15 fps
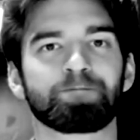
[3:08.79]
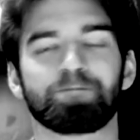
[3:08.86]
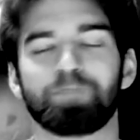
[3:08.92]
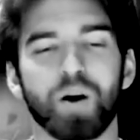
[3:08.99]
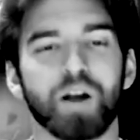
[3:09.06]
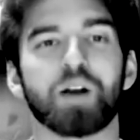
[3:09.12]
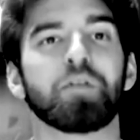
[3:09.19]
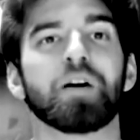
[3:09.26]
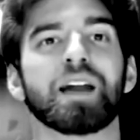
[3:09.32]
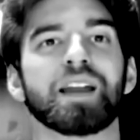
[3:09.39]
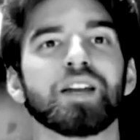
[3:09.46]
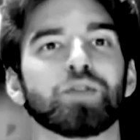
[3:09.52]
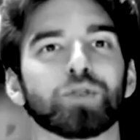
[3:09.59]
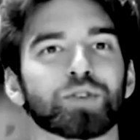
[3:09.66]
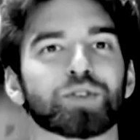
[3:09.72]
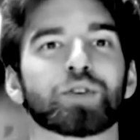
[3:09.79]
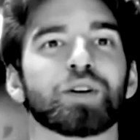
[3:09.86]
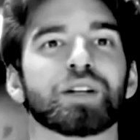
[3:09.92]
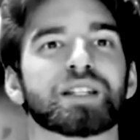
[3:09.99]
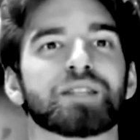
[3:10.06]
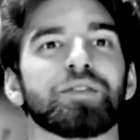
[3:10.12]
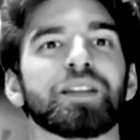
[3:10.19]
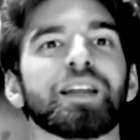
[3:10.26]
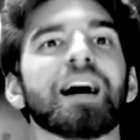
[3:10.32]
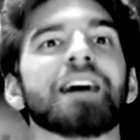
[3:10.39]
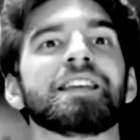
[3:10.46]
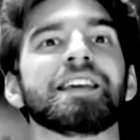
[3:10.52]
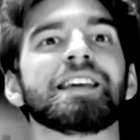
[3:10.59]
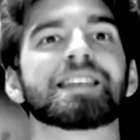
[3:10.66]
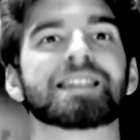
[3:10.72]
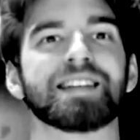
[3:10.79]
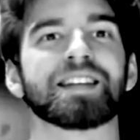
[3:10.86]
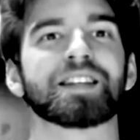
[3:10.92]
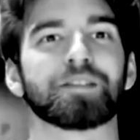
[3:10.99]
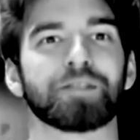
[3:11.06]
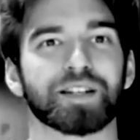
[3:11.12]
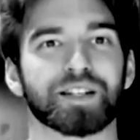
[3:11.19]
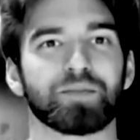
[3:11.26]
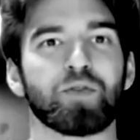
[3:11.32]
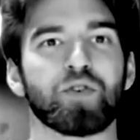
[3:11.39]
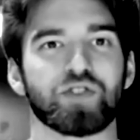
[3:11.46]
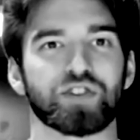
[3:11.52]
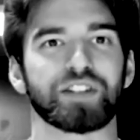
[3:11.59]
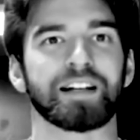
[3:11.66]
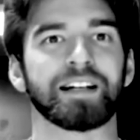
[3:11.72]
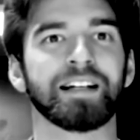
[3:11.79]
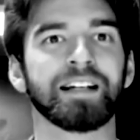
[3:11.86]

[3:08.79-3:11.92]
поговорить, устроить свидание, если это возможно.